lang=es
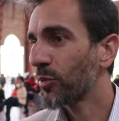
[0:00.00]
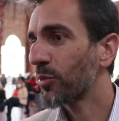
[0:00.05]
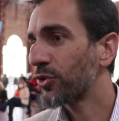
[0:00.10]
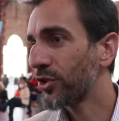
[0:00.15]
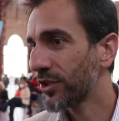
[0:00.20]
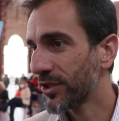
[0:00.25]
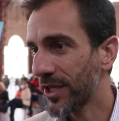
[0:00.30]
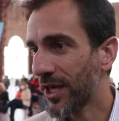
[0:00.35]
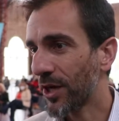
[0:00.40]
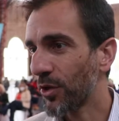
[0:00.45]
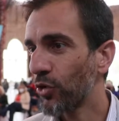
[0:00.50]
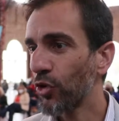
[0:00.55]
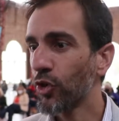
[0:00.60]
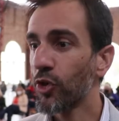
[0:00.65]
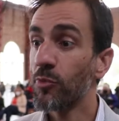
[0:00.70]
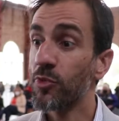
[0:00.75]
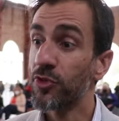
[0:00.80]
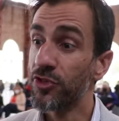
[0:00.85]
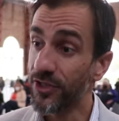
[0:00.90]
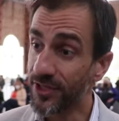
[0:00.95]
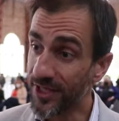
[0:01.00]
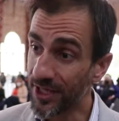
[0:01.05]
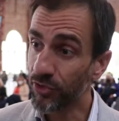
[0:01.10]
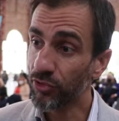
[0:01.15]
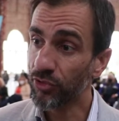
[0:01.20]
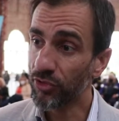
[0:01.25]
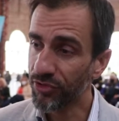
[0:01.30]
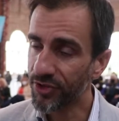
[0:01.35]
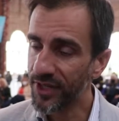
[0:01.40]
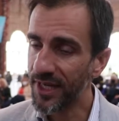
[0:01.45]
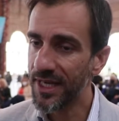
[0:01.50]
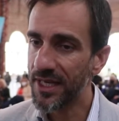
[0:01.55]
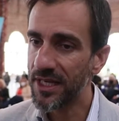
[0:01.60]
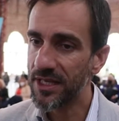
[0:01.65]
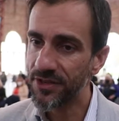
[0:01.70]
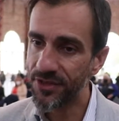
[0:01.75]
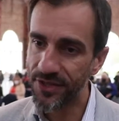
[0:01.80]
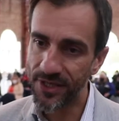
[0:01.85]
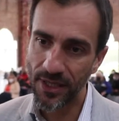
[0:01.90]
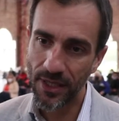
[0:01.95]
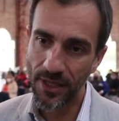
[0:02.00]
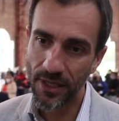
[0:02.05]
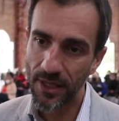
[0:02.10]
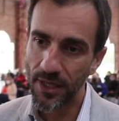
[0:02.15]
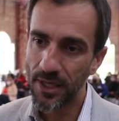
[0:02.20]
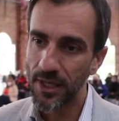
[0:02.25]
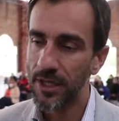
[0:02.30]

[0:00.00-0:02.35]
con Proyectar 2, con Proyectar Social, entre